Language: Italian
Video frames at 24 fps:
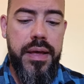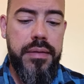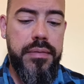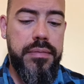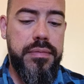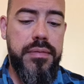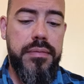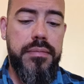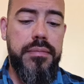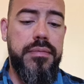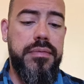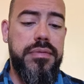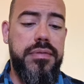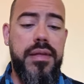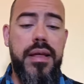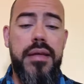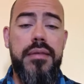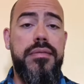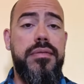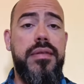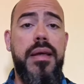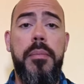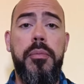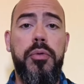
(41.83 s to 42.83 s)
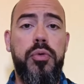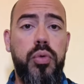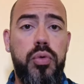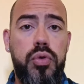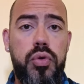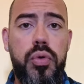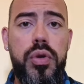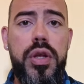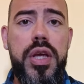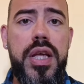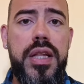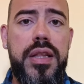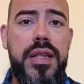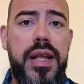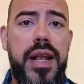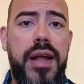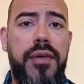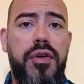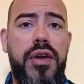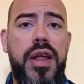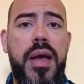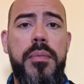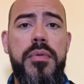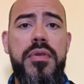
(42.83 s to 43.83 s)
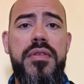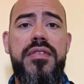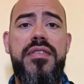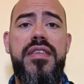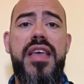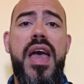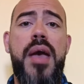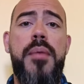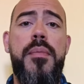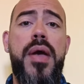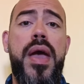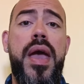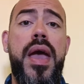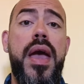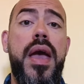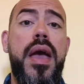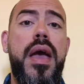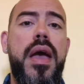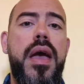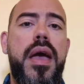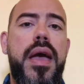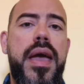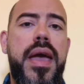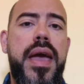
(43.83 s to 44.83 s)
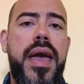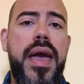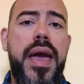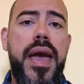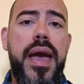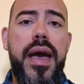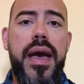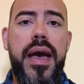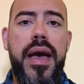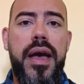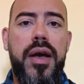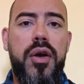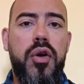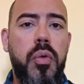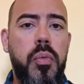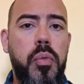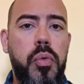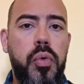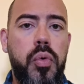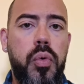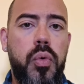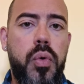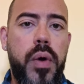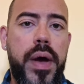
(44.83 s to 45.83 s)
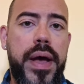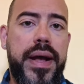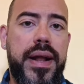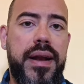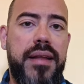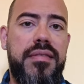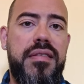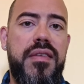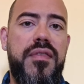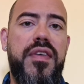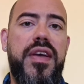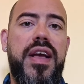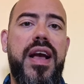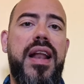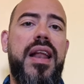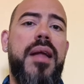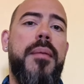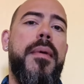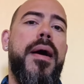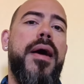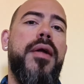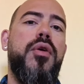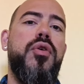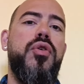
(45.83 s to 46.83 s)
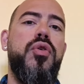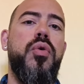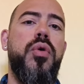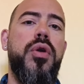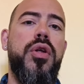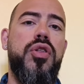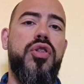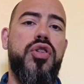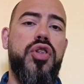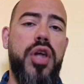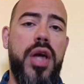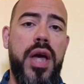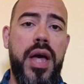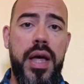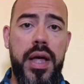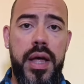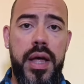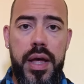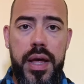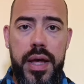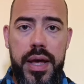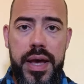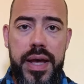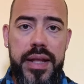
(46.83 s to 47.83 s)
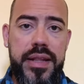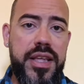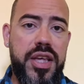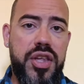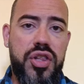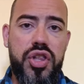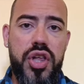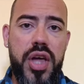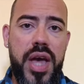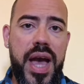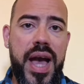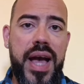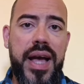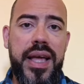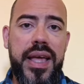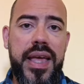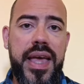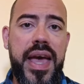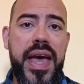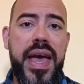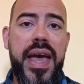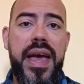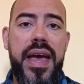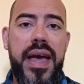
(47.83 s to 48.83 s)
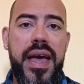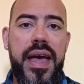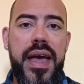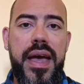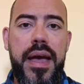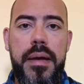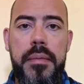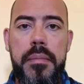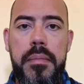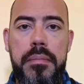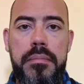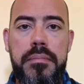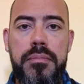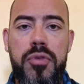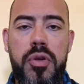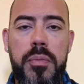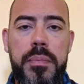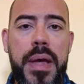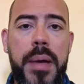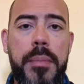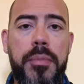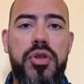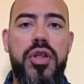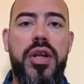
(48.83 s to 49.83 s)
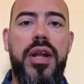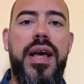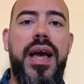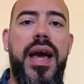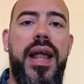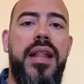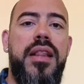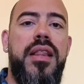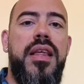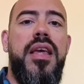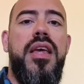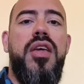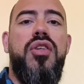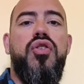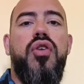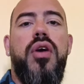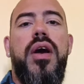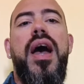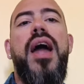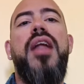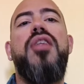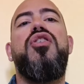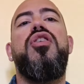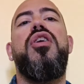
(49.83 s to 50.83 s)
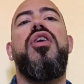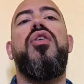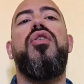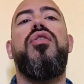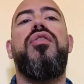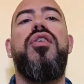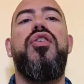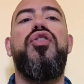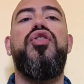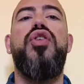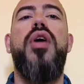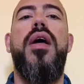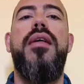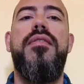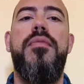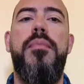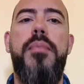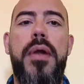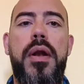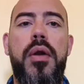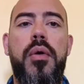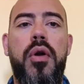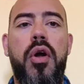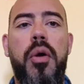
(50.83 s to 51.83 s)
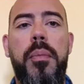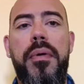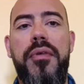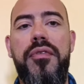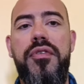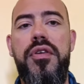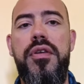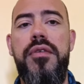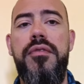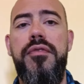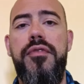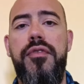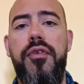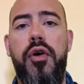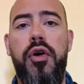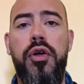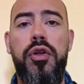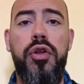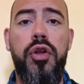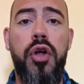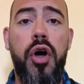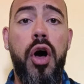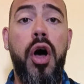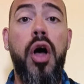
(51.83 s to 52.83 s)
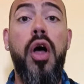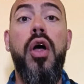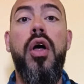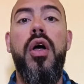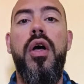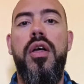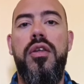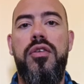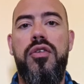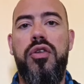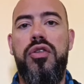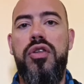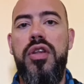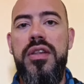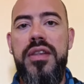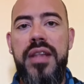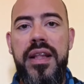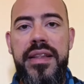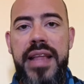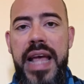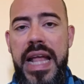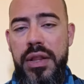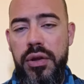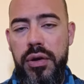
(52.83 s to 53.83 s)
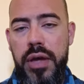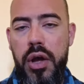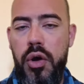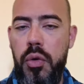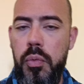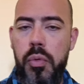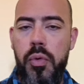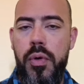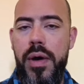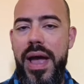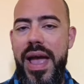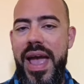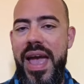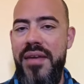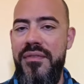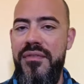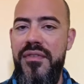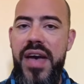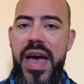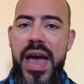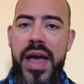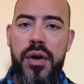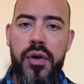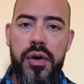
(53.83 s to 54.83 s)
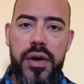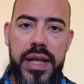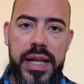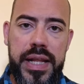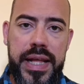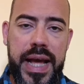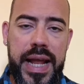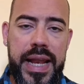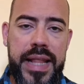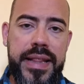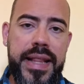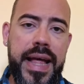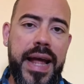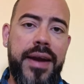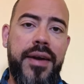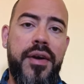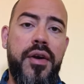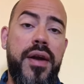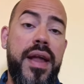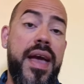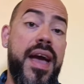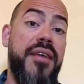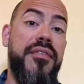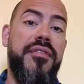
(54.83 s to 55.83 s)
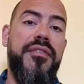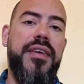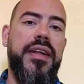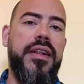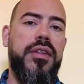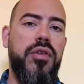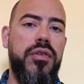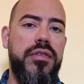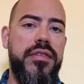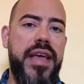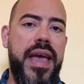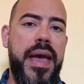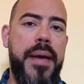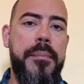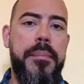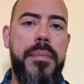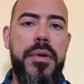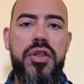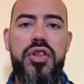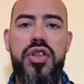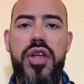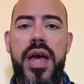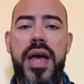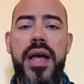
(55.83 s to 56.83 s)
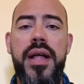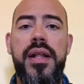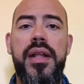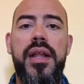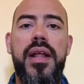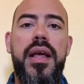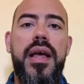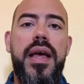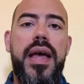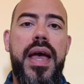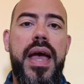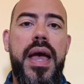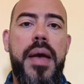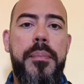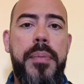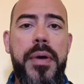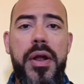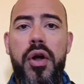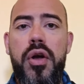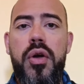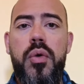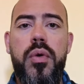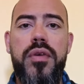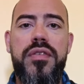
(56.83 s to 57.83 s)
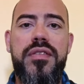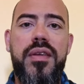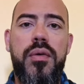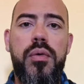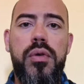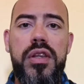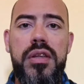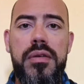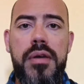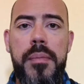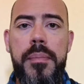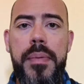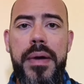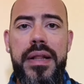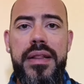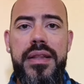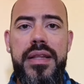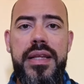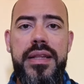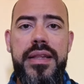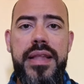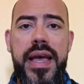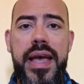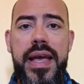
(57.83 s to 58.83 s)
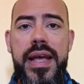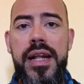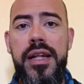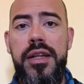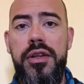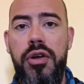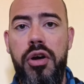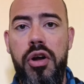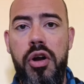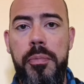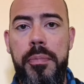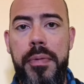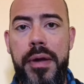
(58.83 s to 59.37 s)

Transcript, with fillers: eh, siamo tutti uniti, lavoriamo insieme e eh, comunque classifica alla mano Juric eh, dice anche eh, dobbiamo cercare di giocarci le nostre chance per l'Europa fino in fondo, sottintendendo che comunque è vero il calendario non è affatto semplice, eh, però in queste ultime partite il Toro